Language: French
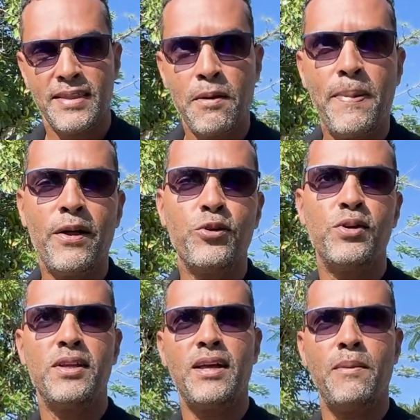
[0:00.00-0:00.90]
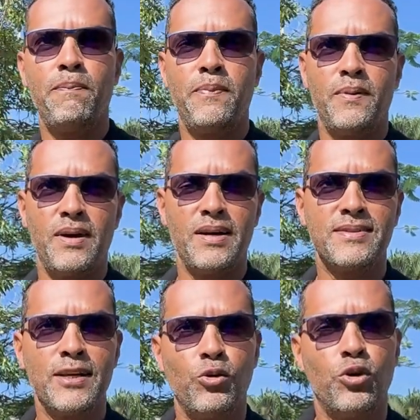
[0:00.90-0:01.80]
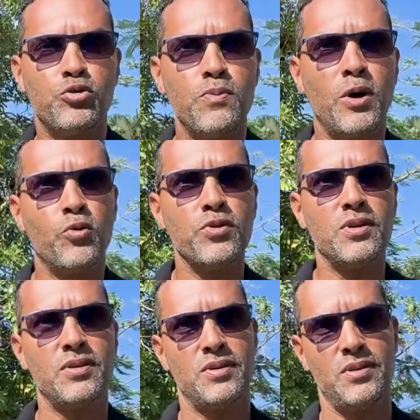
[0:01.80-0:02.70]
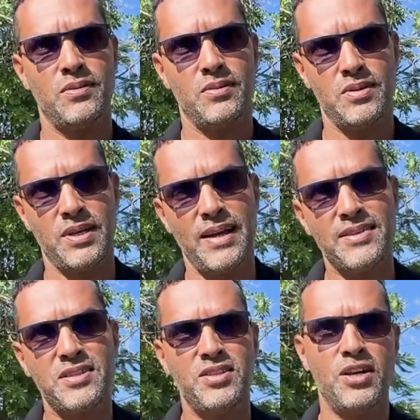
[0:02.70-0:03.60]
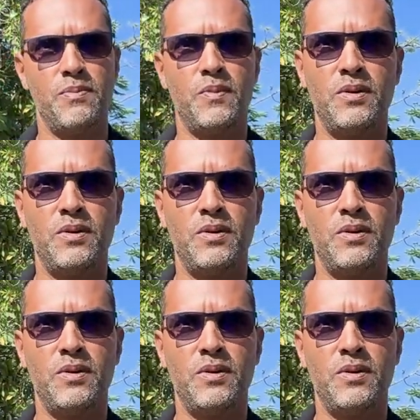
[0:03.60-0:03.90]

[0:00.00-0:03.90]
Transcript: Départ de l'étape à saint laurent du maroni C'est la sixième.